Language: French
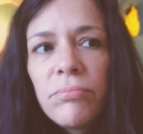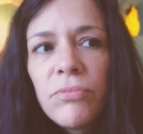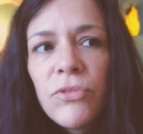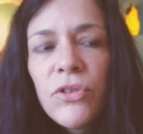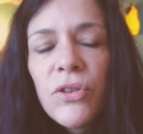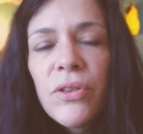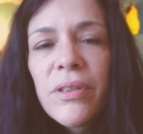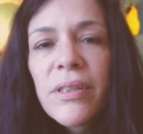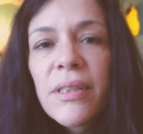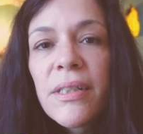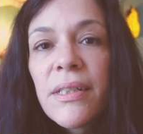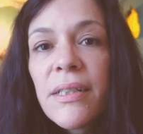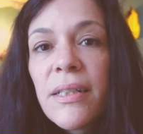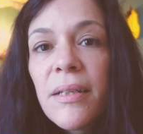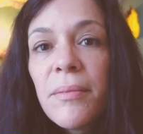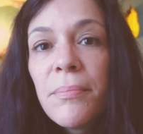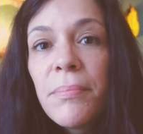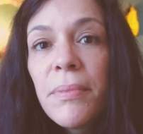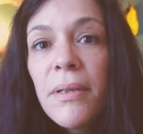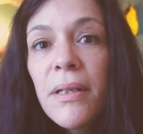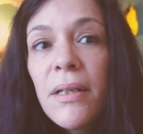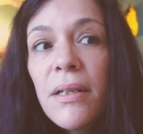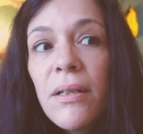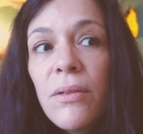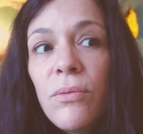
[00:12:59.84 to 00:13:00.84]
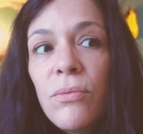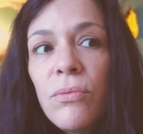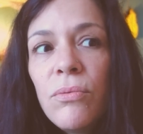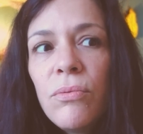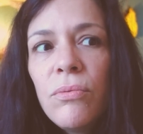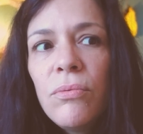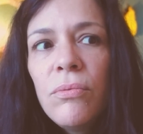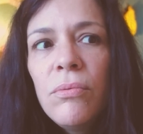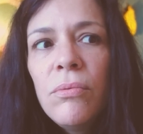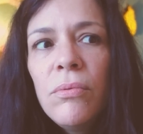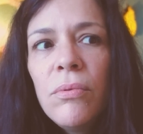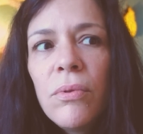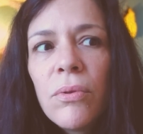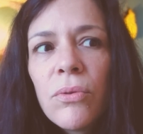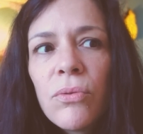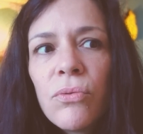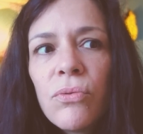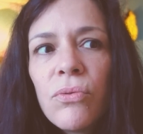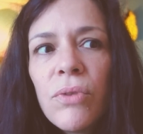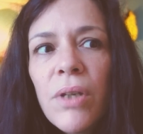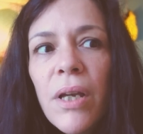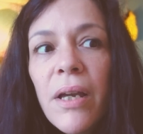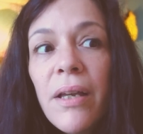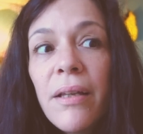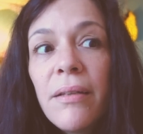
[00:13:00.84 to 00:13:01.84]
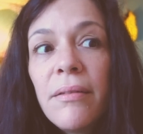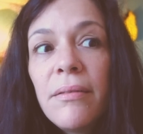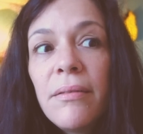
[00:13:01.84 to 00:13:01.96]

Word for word: ce serait sympa ou en tout cas